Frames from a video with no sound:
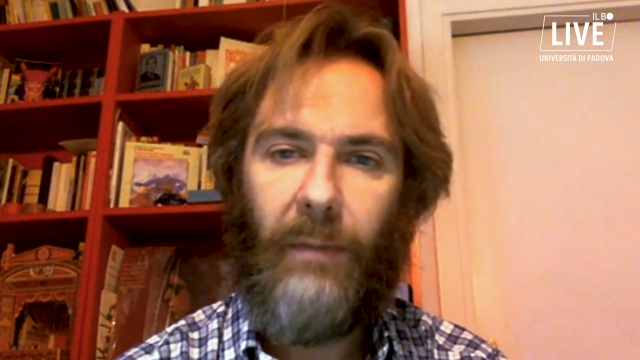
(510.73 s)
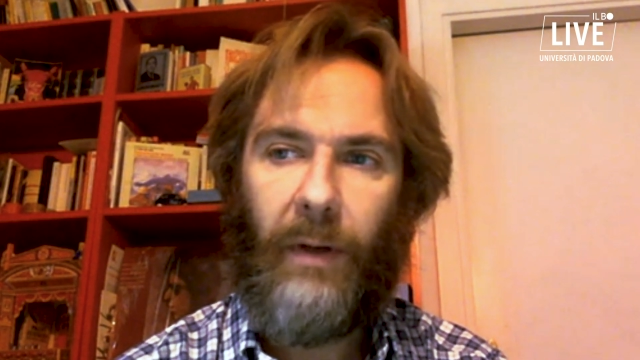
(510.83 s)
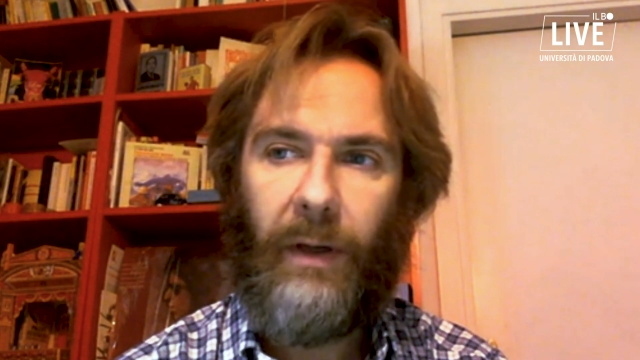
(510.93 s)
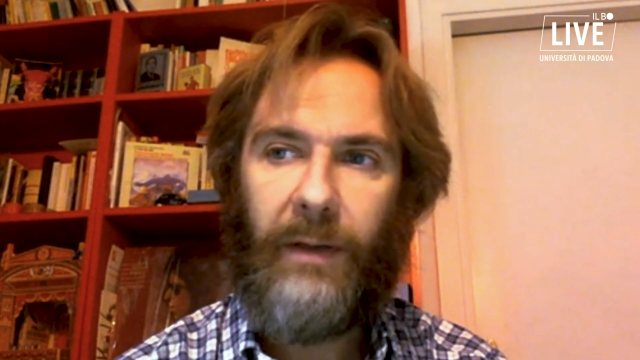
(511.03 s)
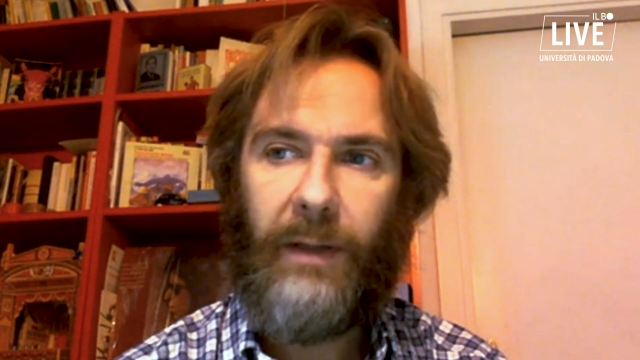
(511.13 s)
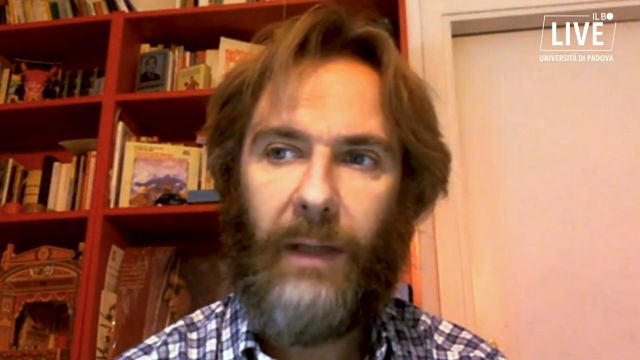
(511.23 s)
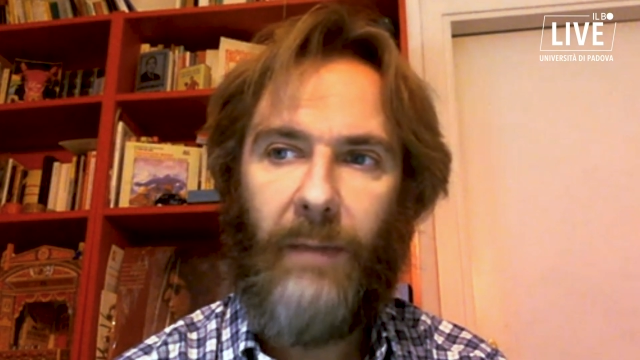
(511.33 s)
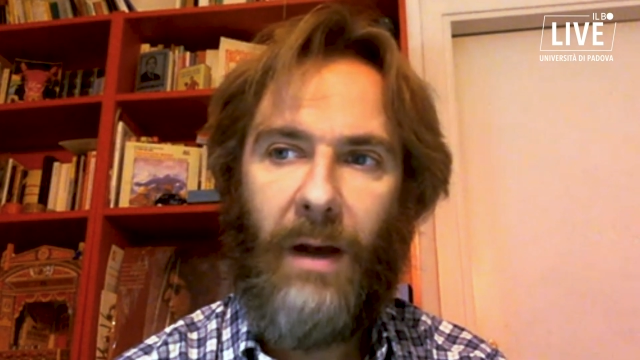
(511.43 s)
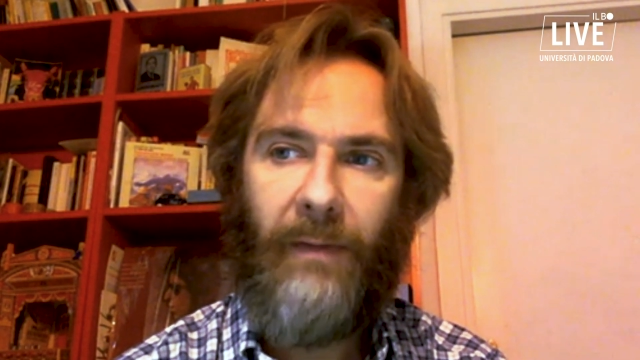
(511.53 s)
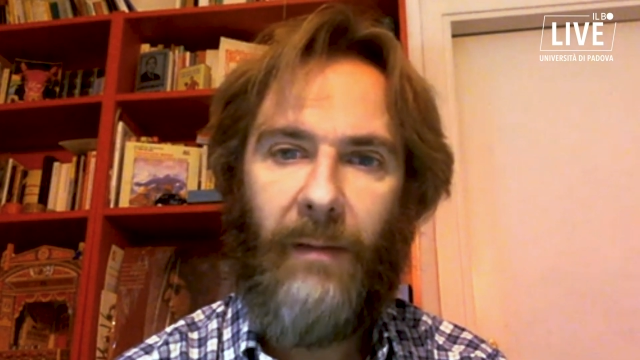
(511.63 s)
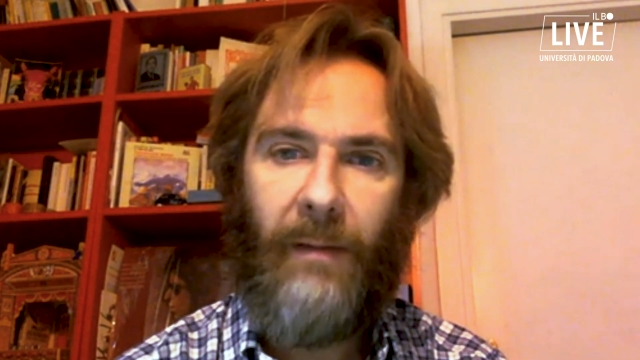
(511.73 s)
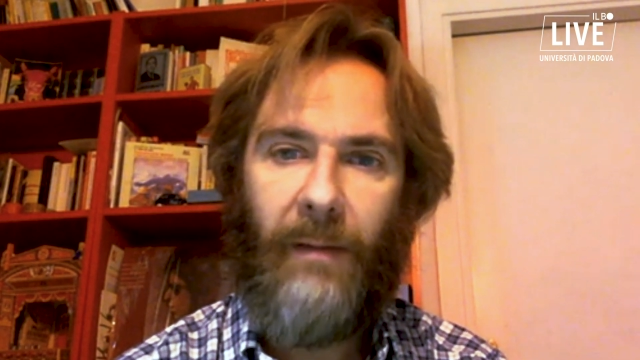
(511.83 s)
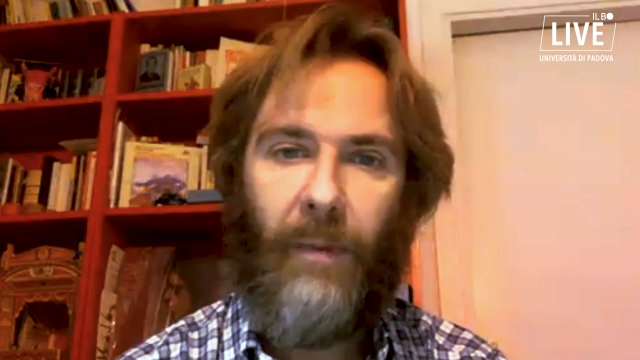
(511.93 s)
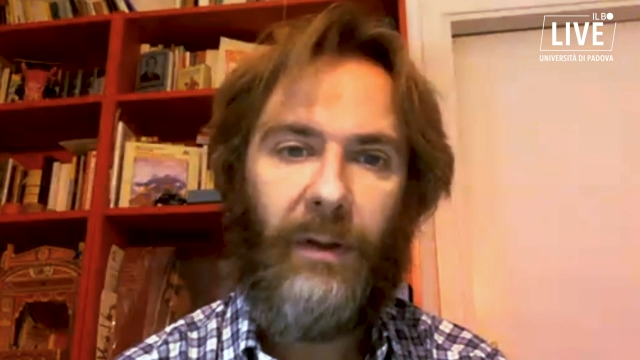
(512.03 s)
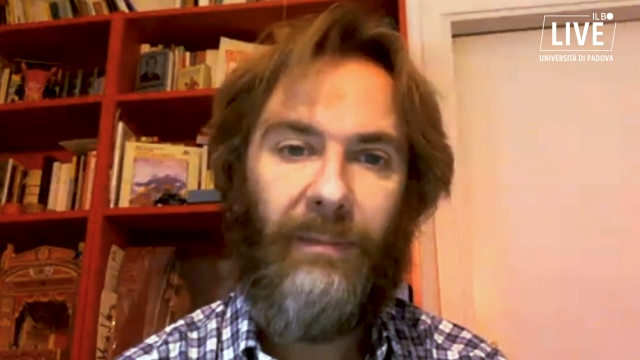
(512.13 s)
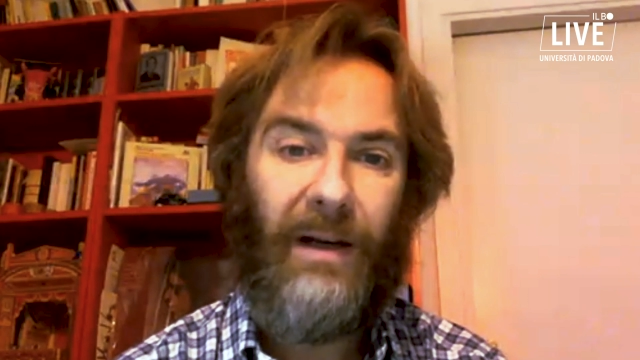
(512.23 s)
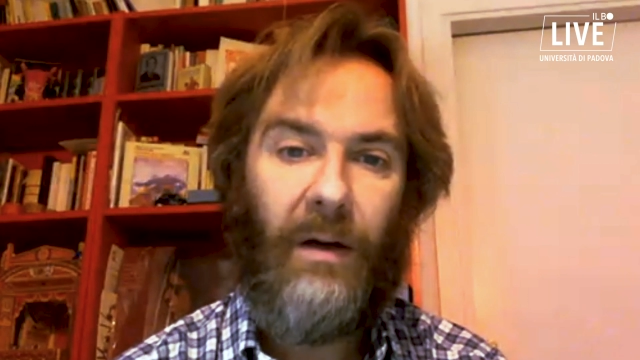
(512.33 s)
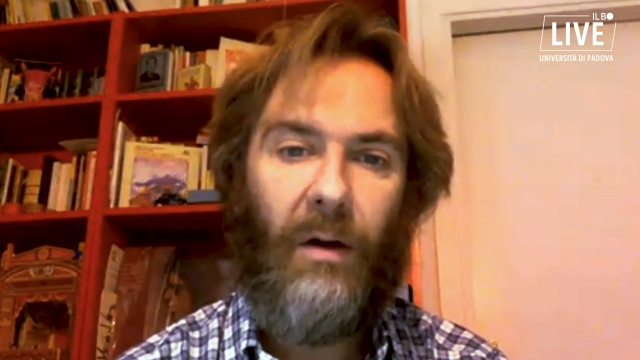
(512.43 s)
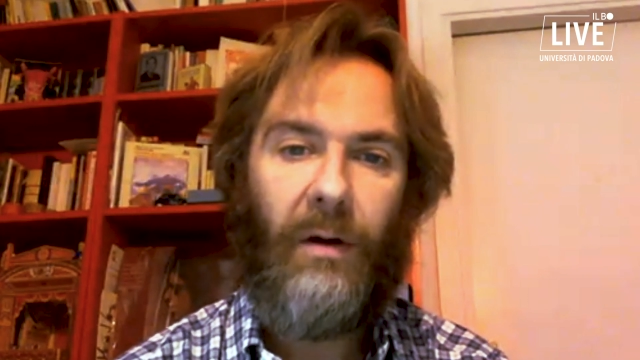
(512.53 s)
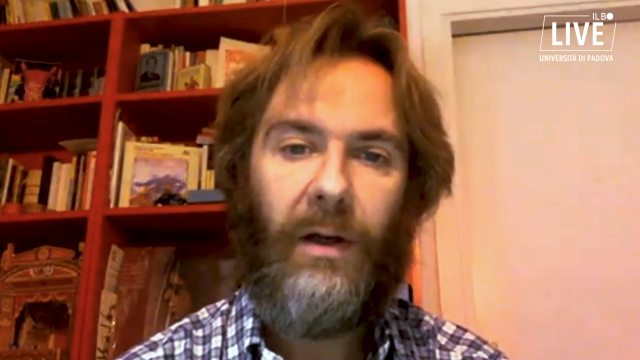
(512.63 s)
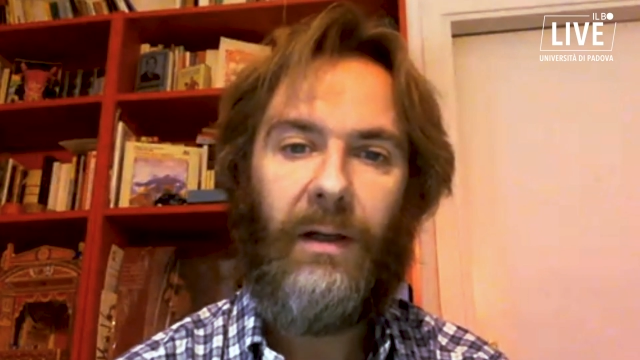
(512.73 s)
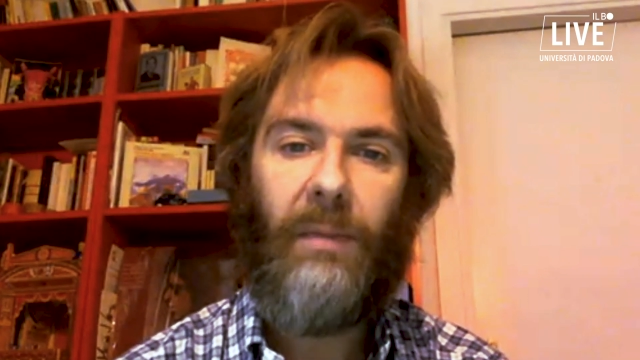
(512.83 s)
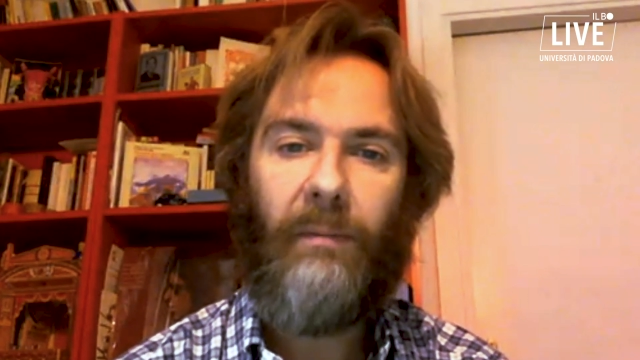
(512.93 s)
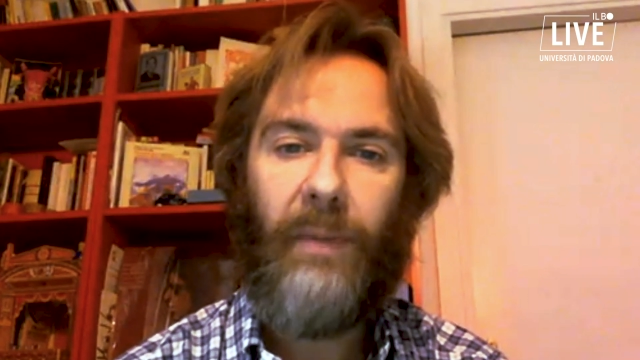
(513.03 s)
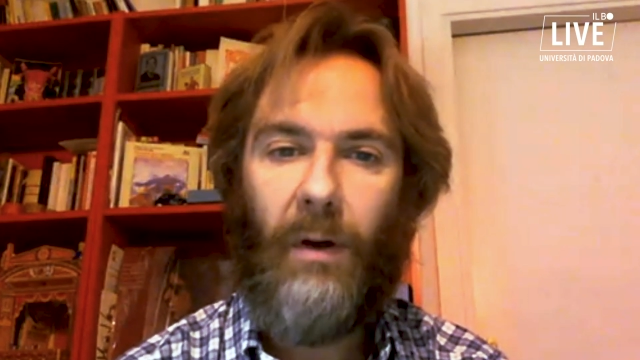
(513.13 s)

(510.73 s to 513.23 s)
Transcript: che si chiamava Morte malinconica del bambino